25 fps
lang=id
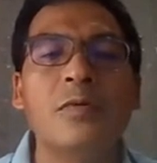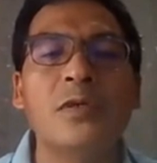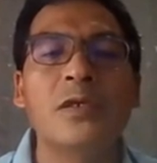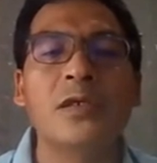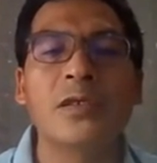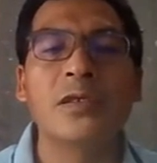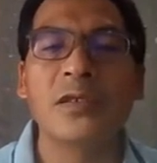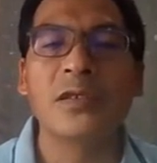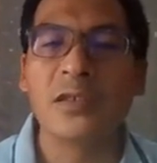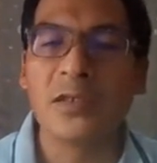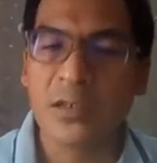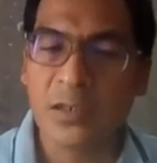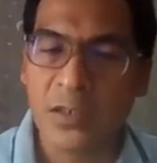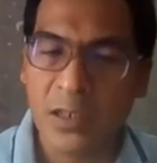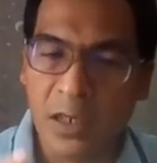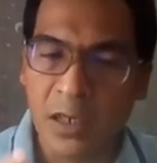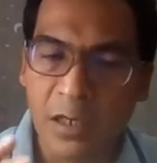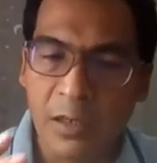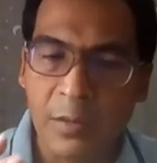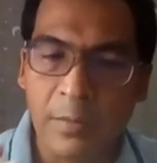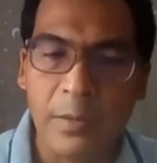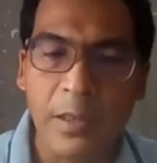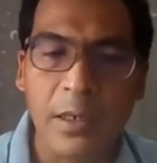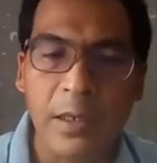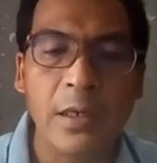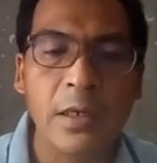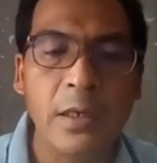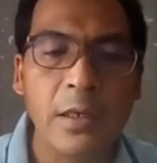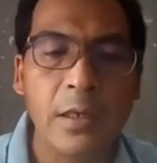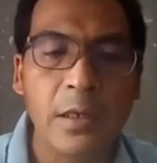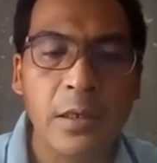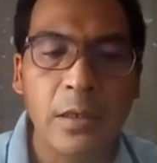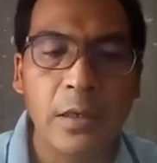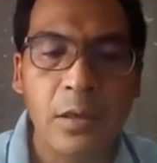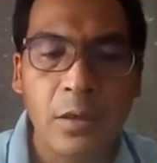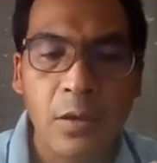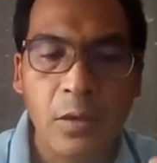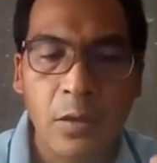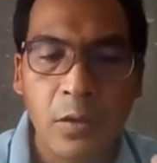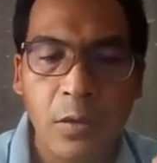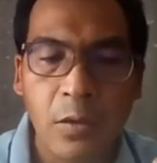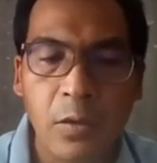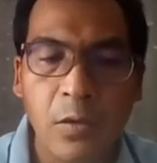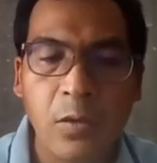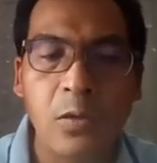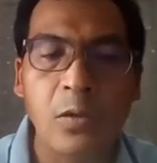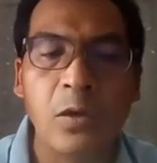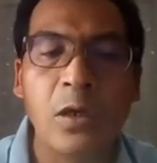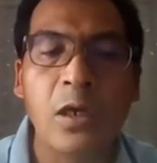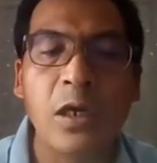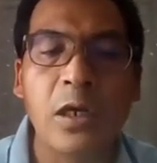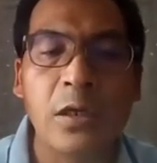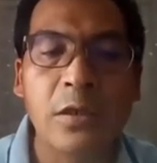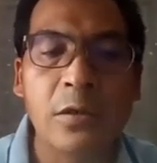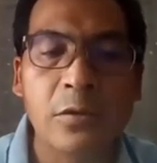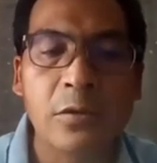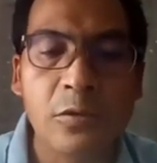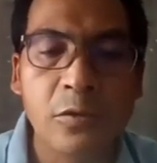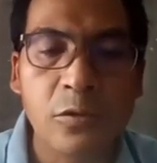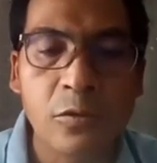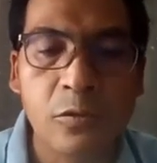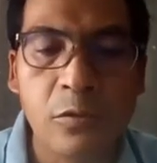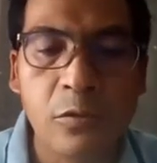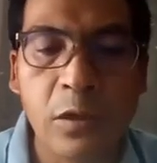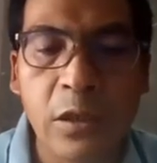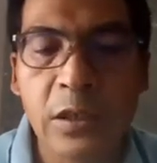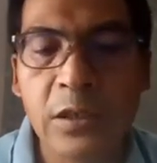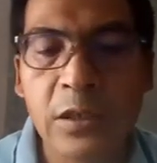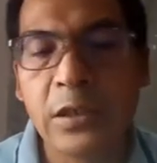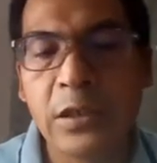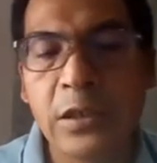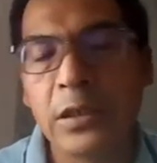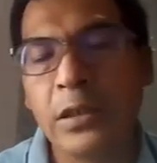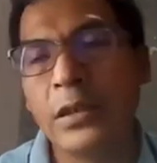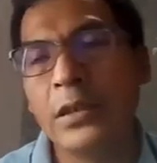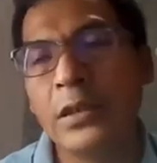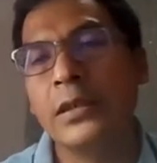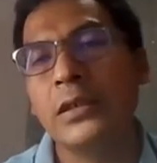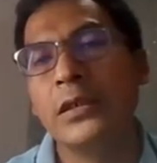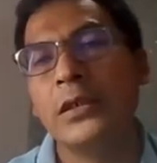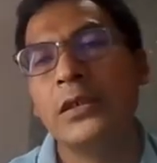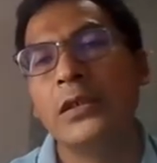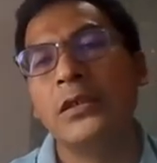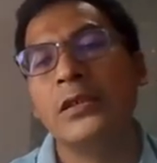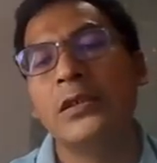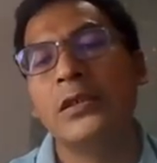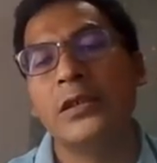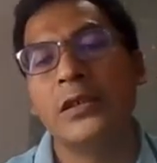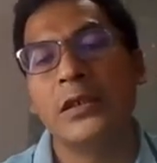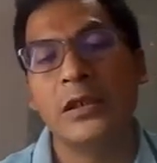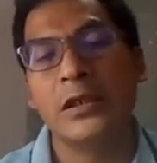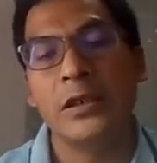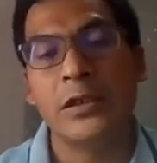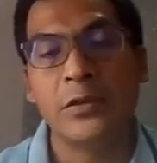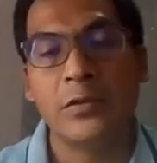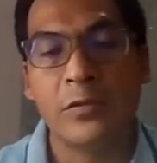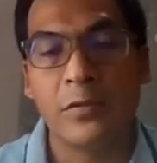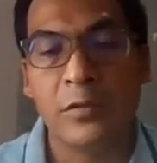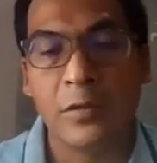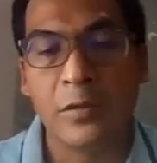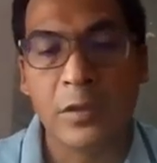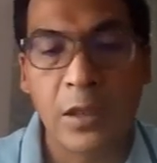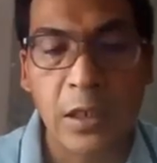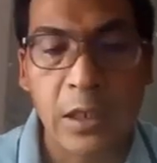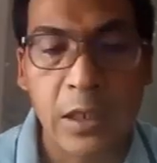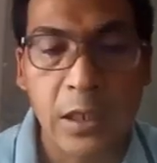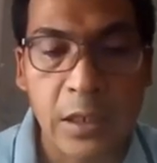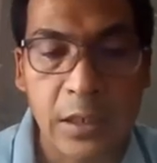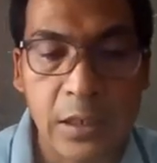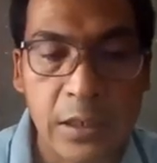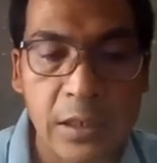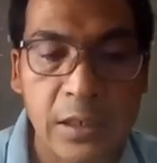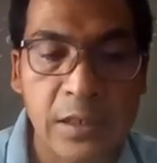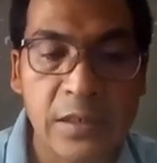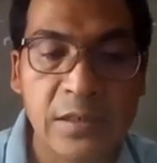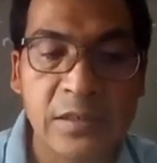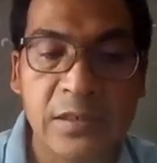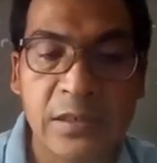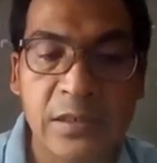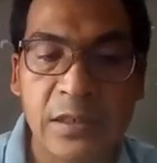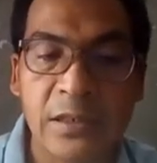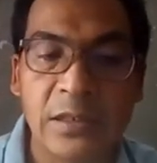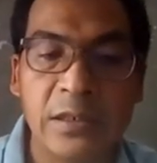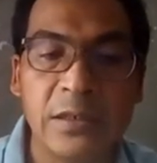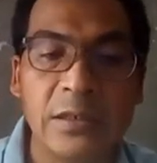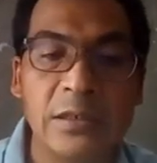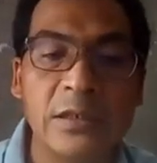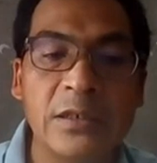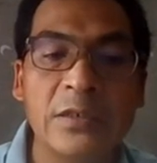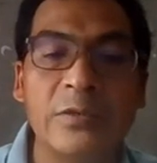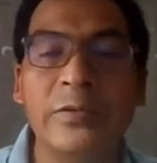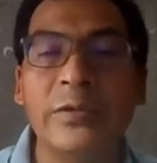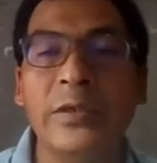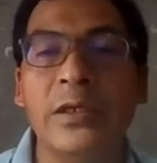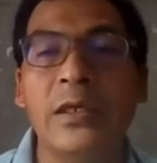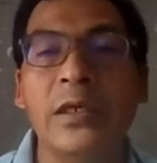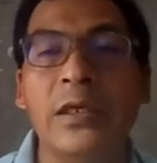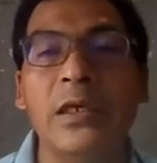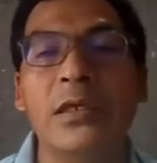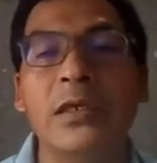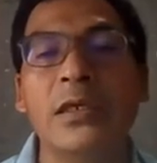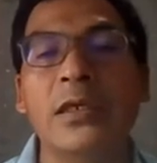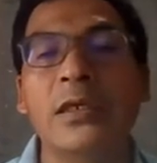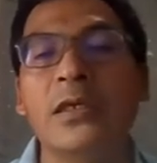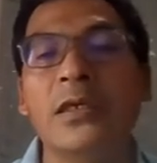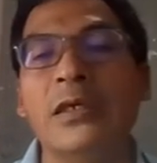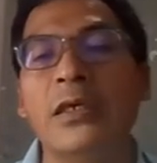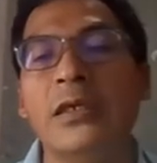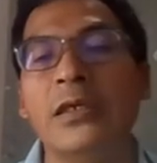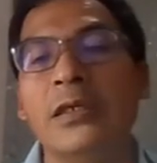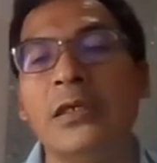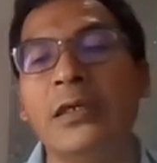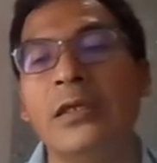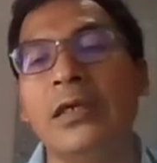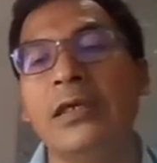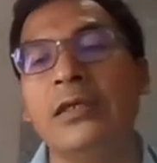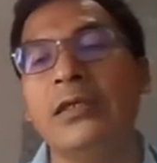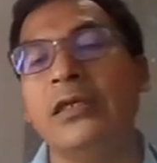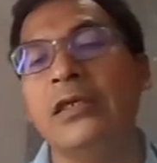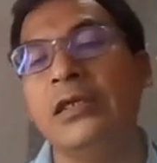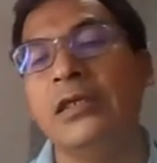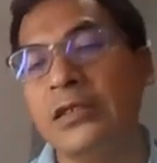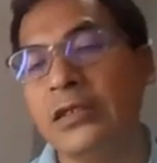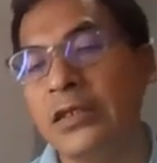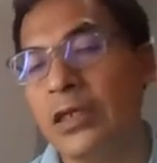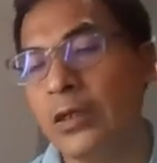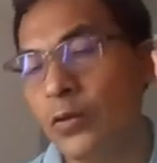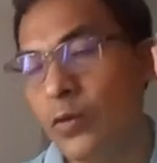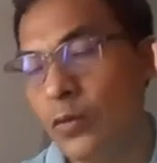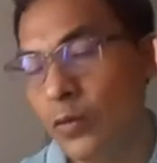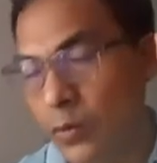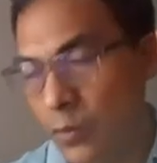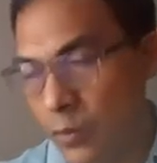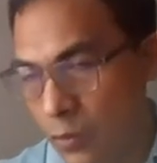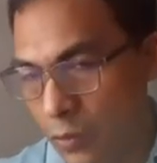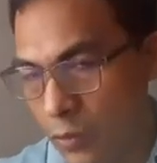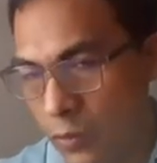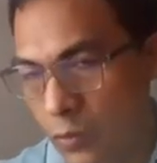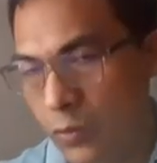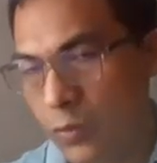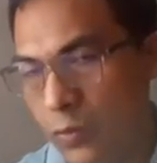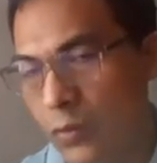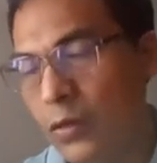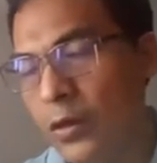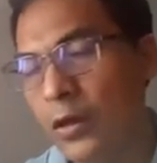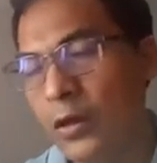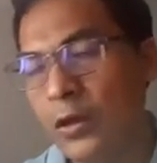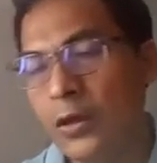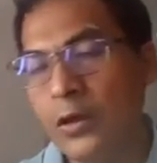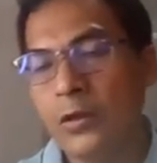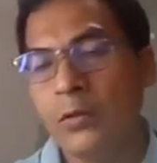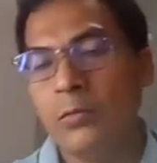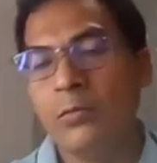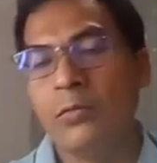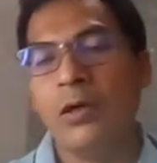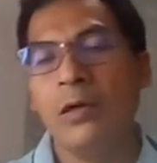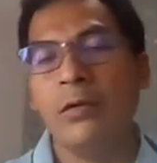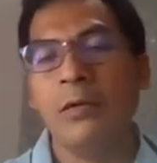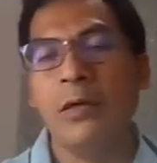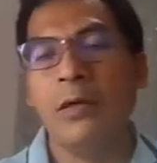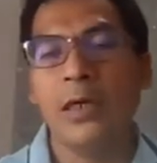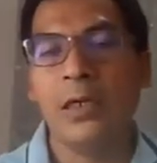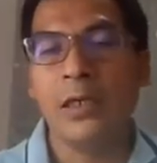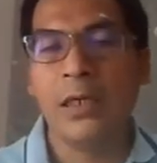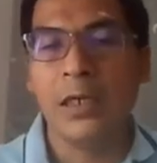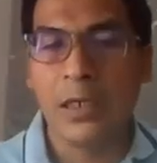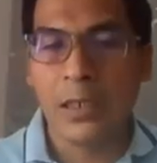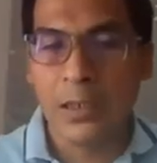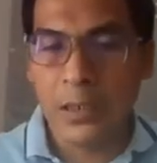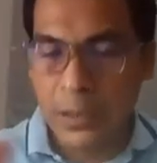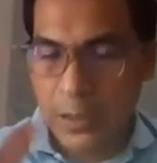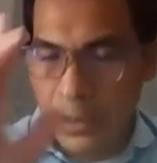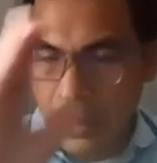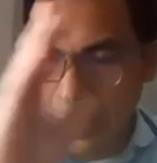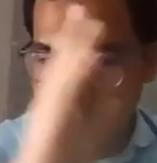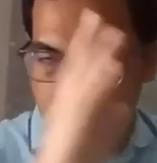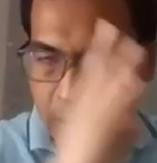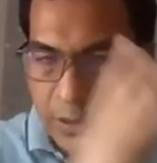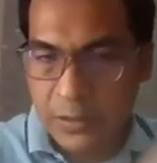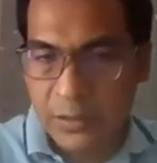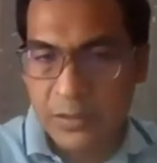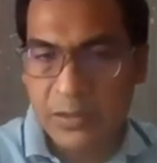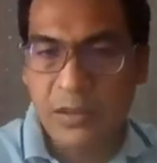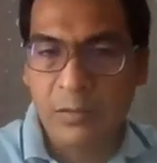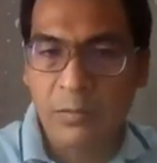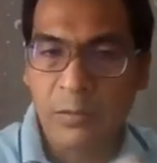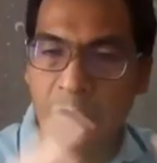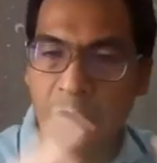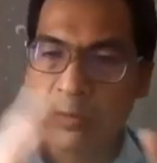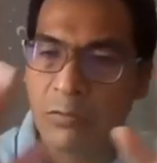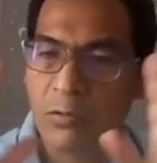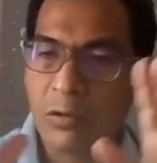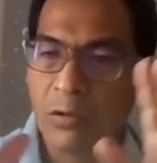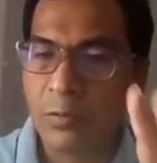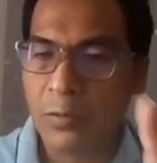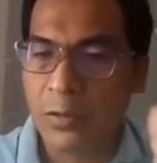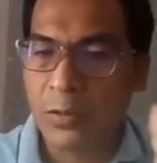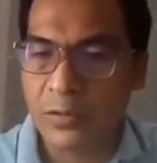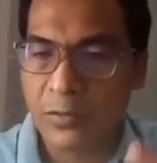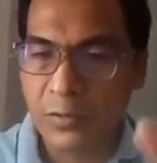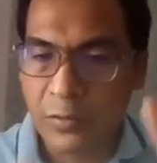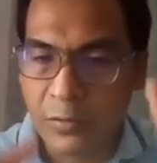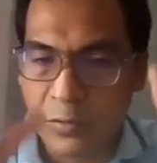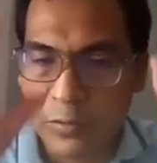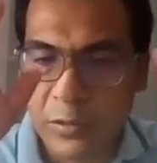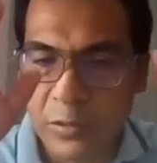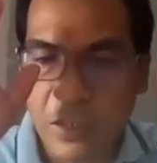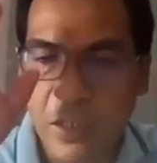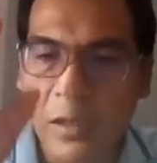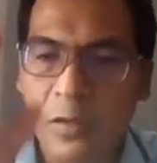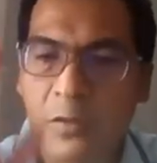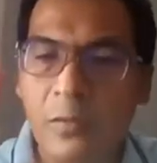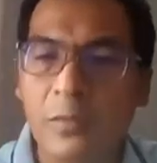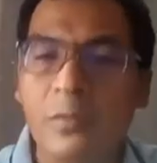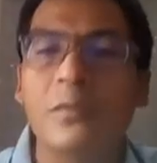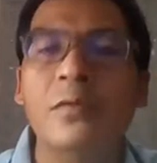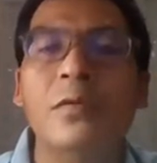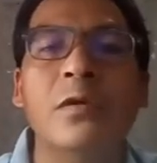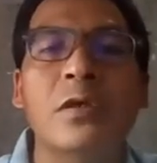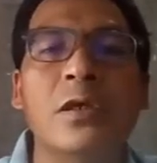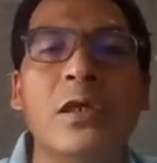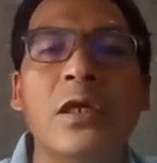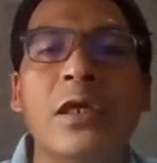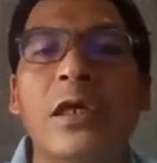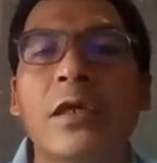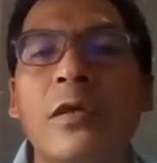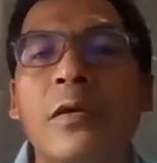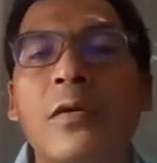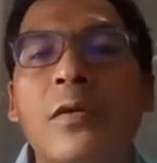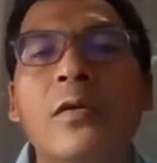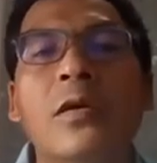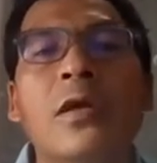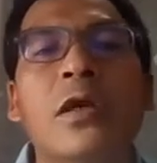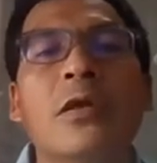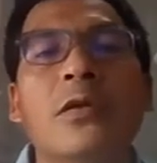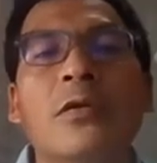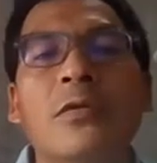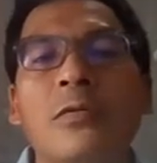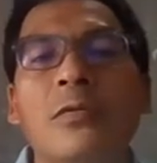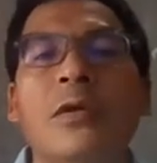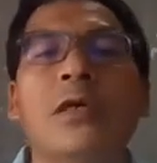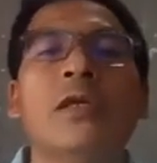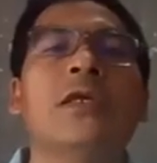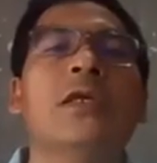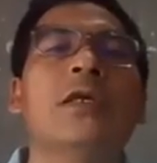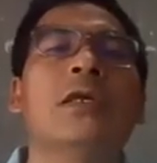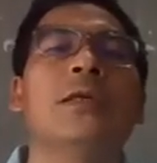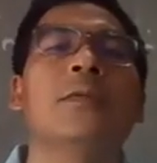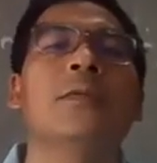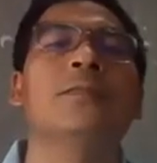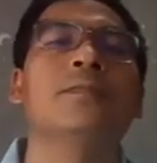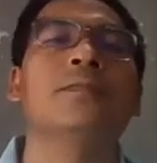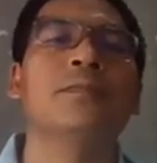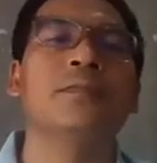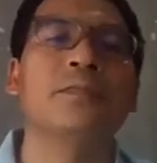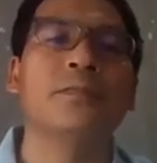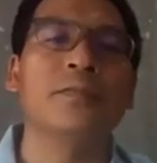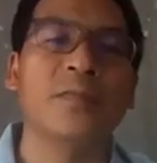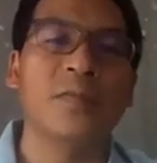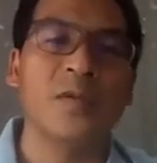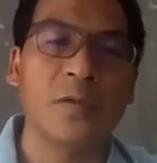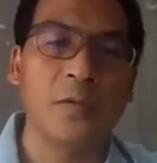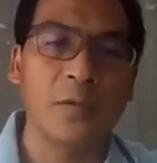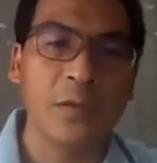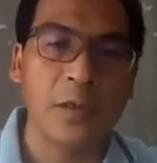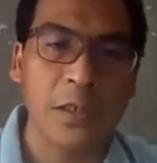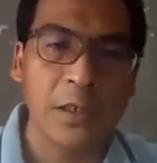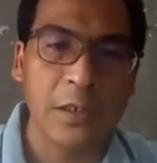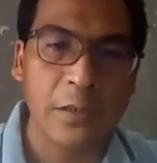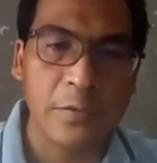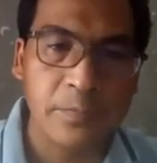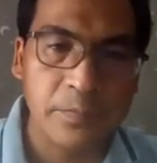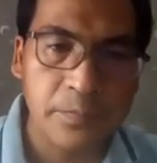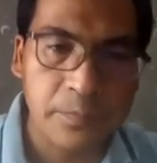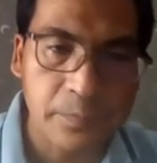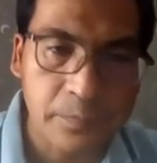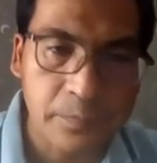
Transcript: bersama orang tuanya di kota Nazaret di wilayah Galilea. Jadi satu clue bahwa dari lahir sampai 12 itu selalu dengan orang tuanya. Oke. Okay?